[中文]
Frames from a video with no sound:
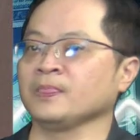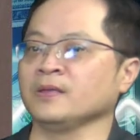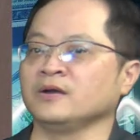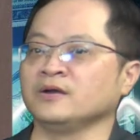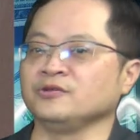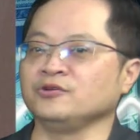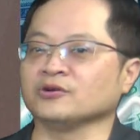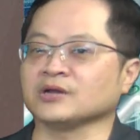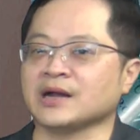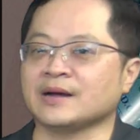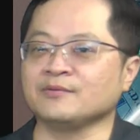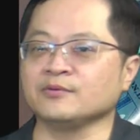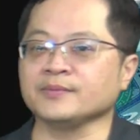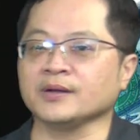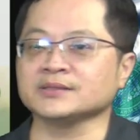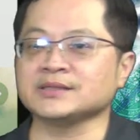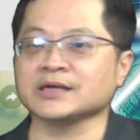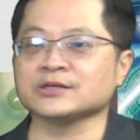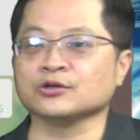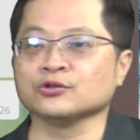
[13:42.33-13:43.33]
友达目
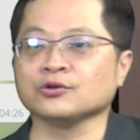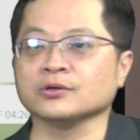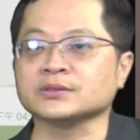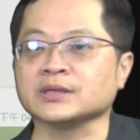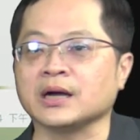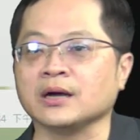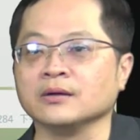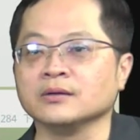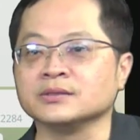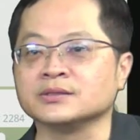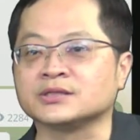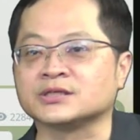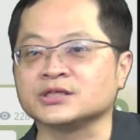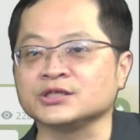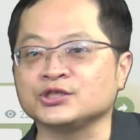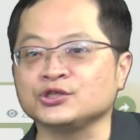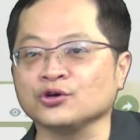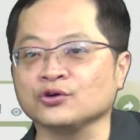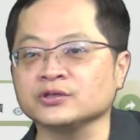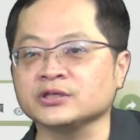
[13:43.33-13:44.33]
标价从多少？十
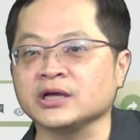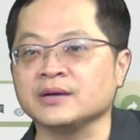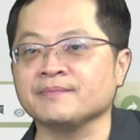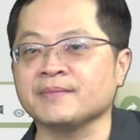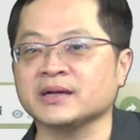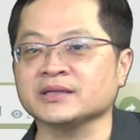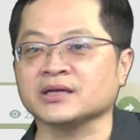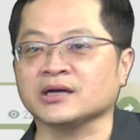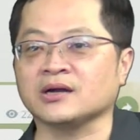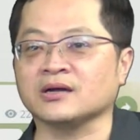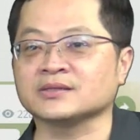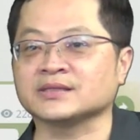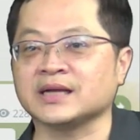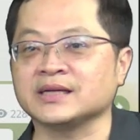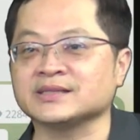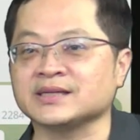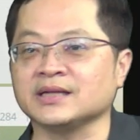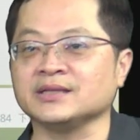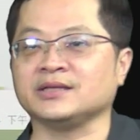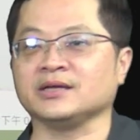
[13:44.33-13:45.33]
九点八调到三
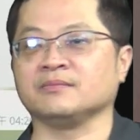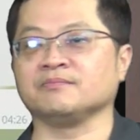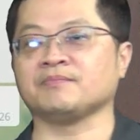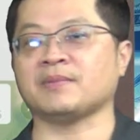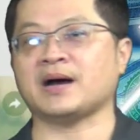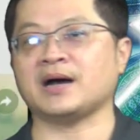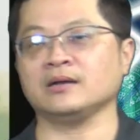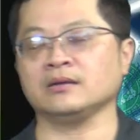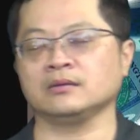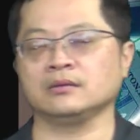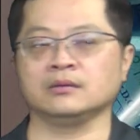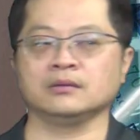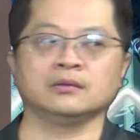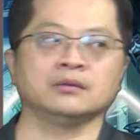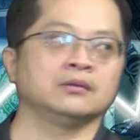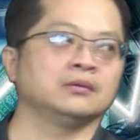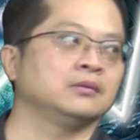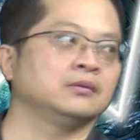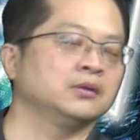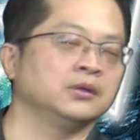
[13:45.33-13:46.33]
三点八。
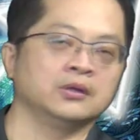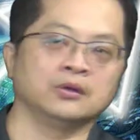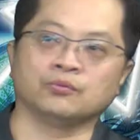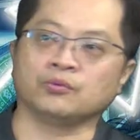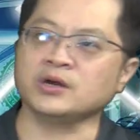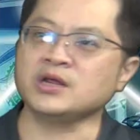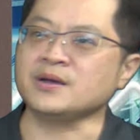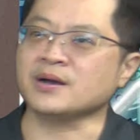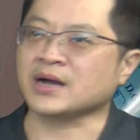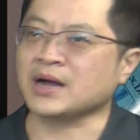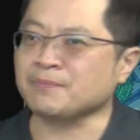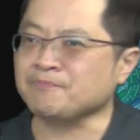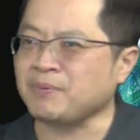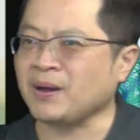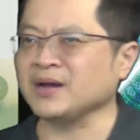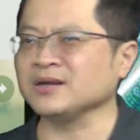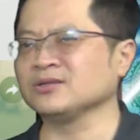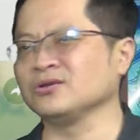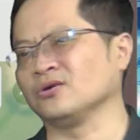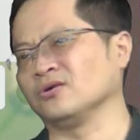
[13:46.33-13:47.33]
我跟你讲，他
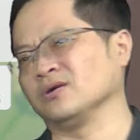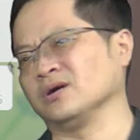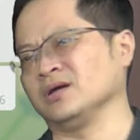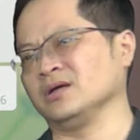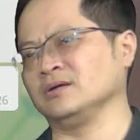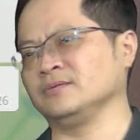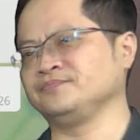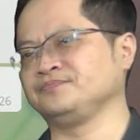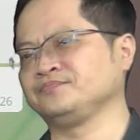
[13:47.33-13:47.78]
拜托哎！